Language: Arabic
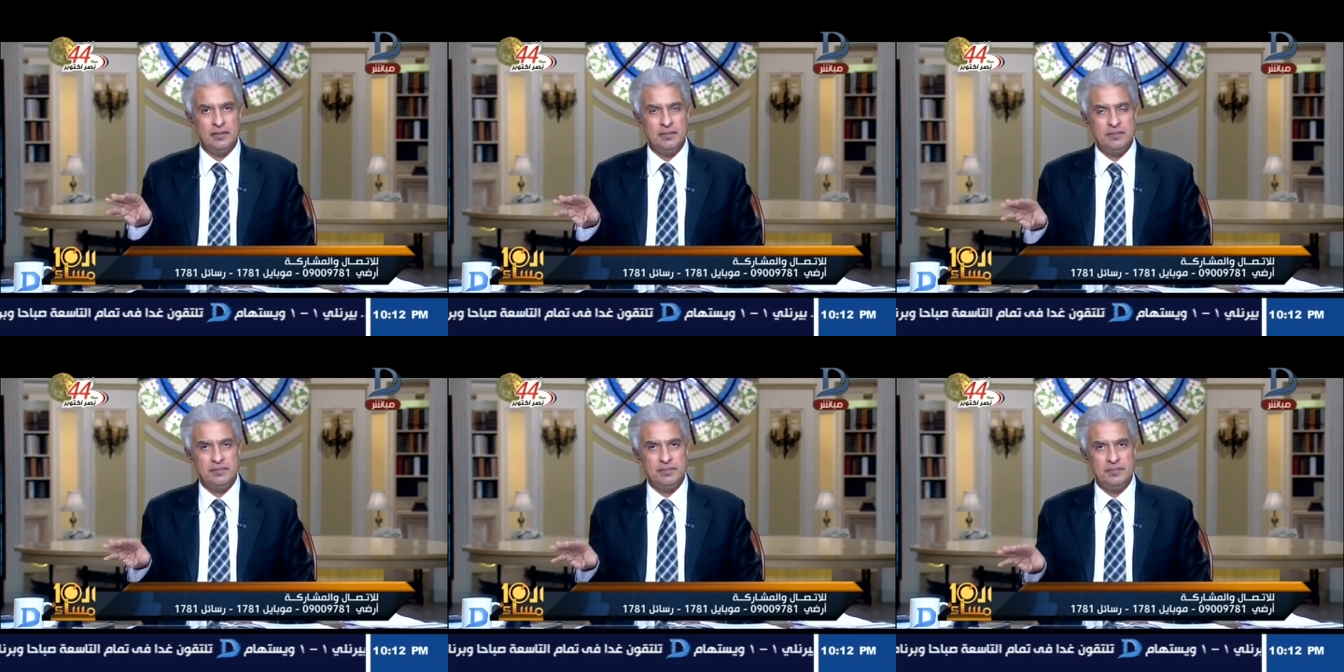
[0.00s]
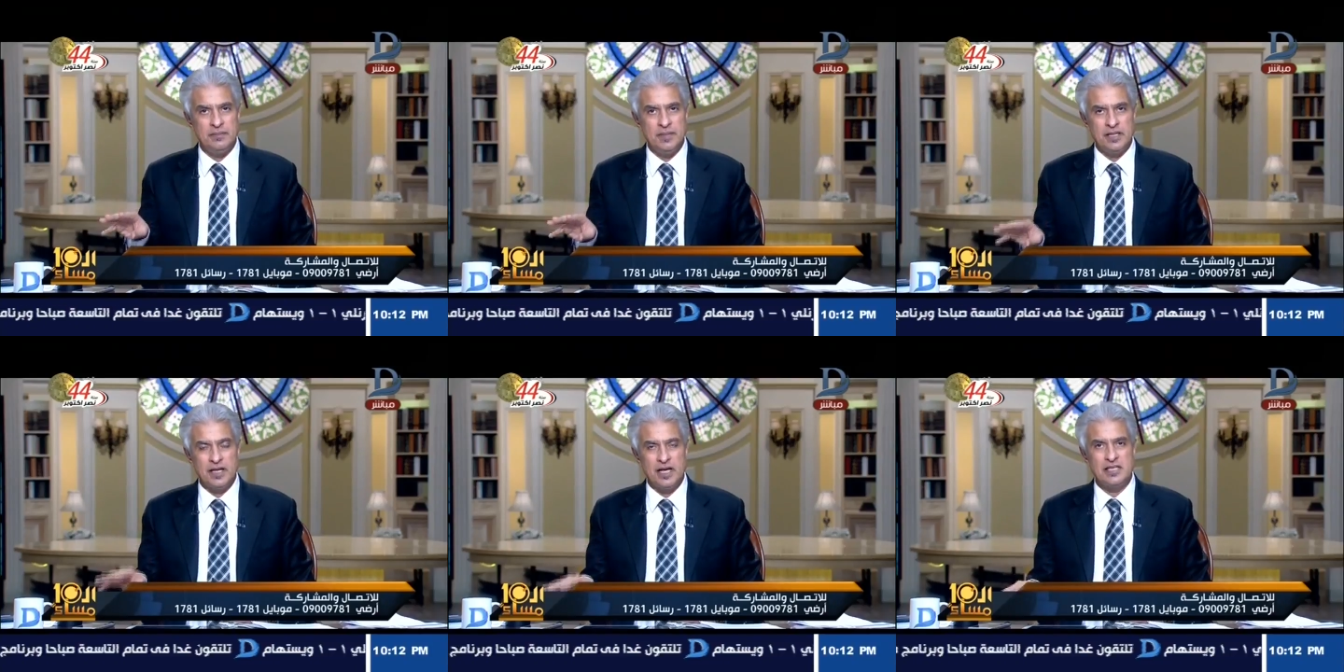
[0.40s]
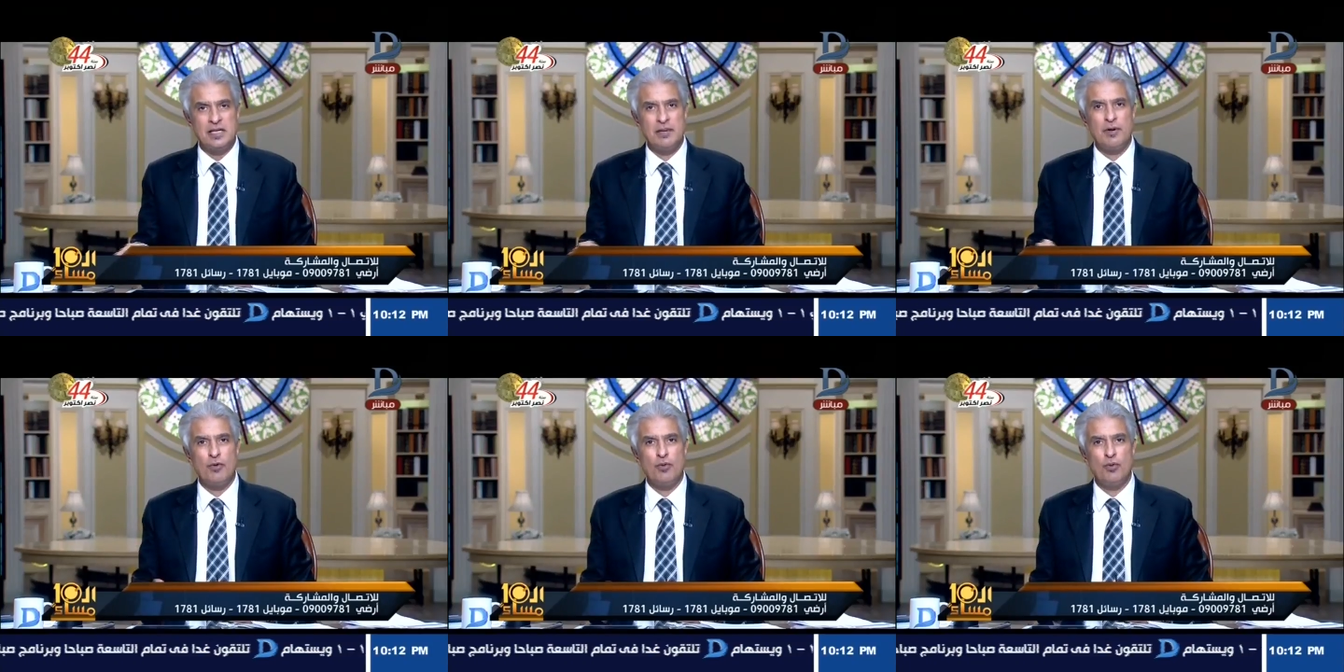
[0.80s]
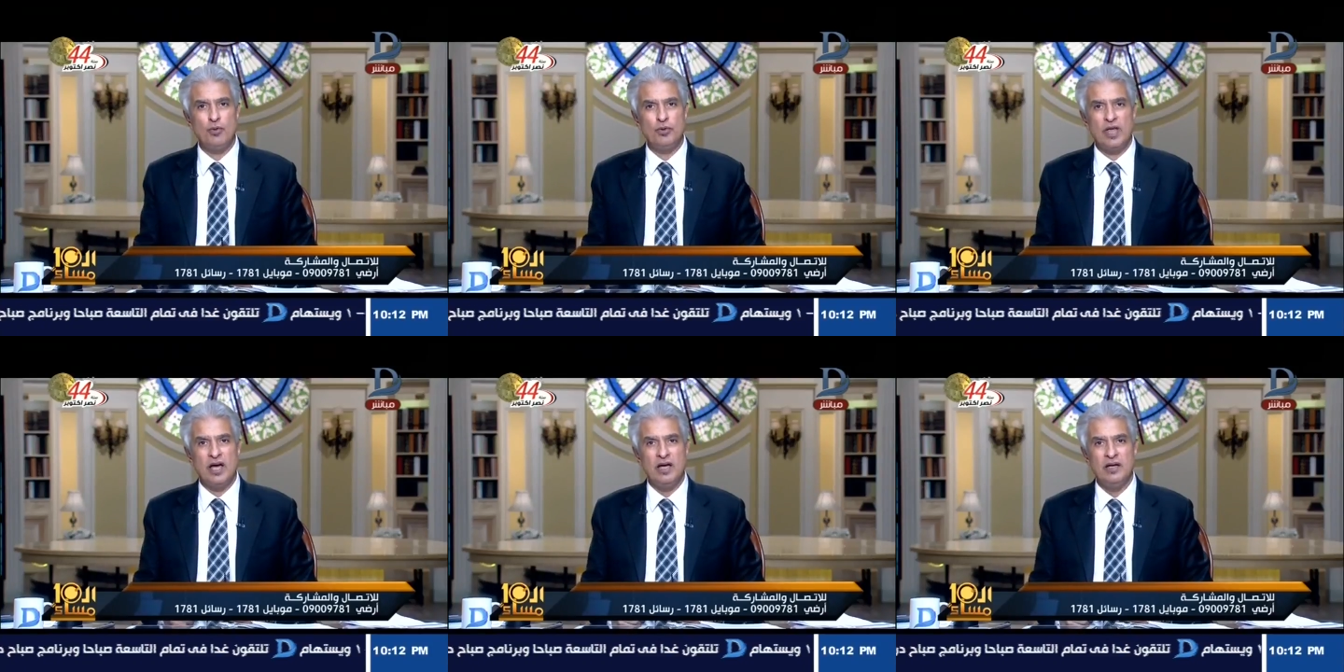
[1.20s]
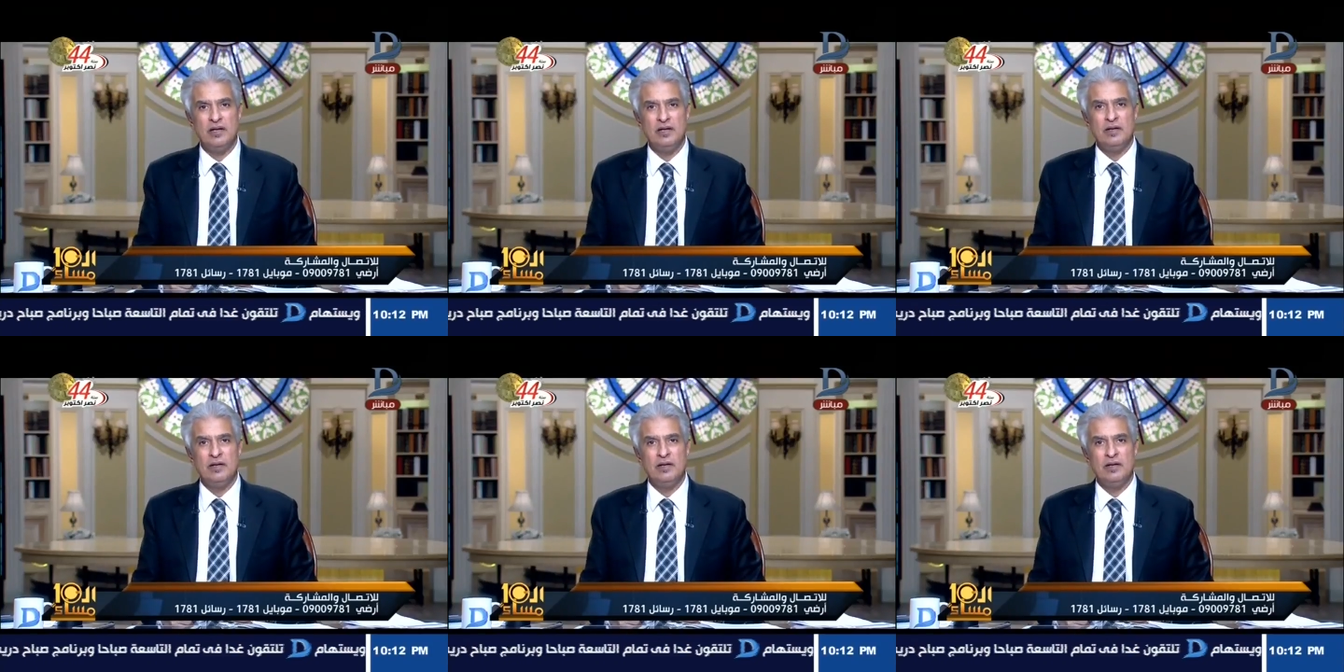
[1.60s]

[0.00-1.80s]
آه، مدرسه موجوده